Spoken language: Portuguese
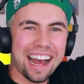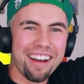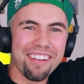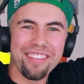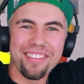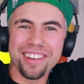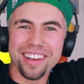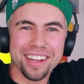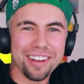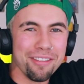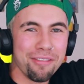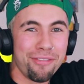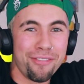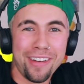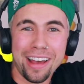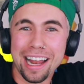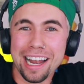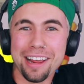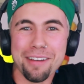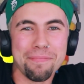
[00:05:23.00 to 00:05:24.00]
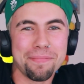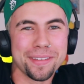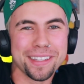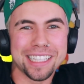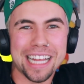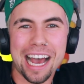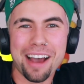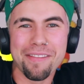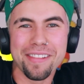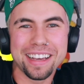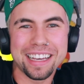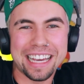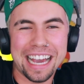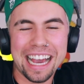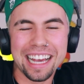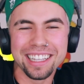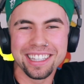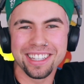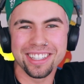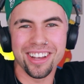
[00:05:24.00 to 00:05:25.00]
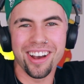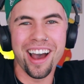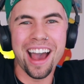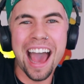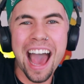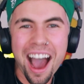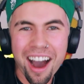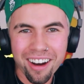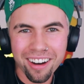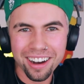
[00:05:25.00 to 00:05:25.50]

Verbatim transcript: se na vida do Felipe sabe quem sou